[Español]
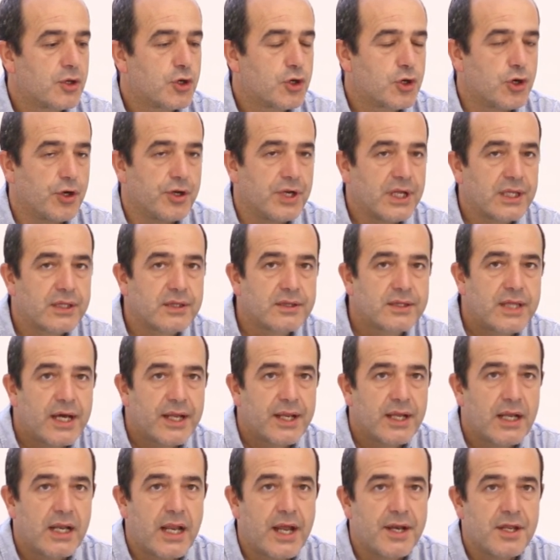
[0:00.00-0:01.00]

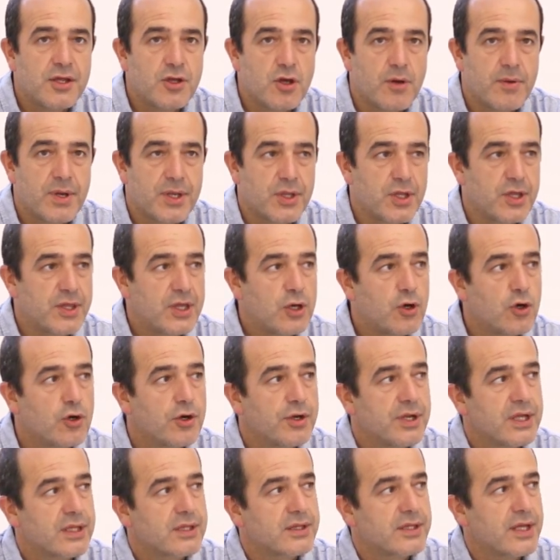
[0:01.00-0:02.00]
conectar el anillo verde. Digo
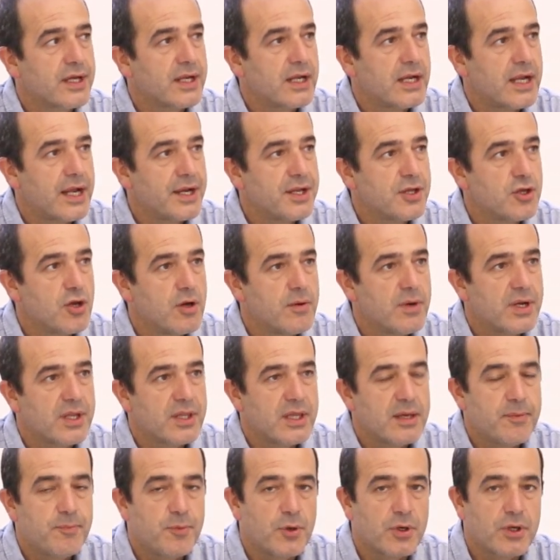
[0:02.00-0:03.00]
conectar el anillo
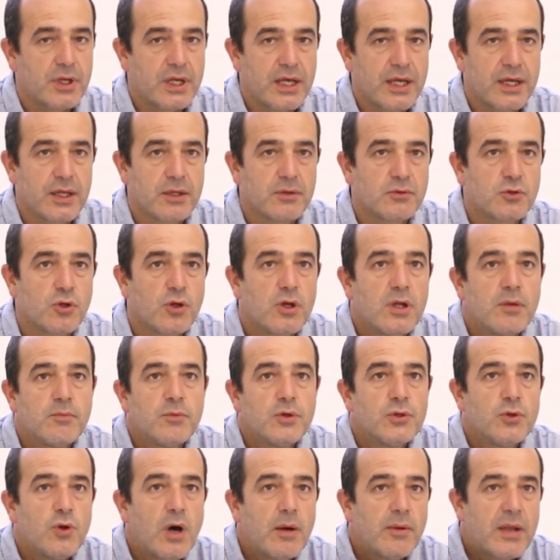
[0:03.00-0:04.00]
verde porque todo el
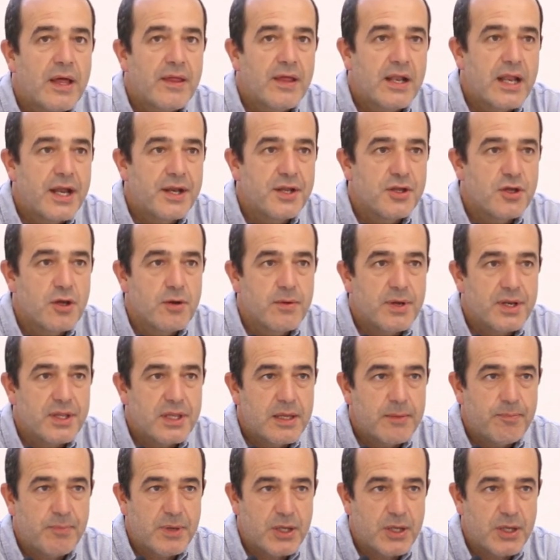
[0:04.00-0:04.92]
mundo habla del anillo verde,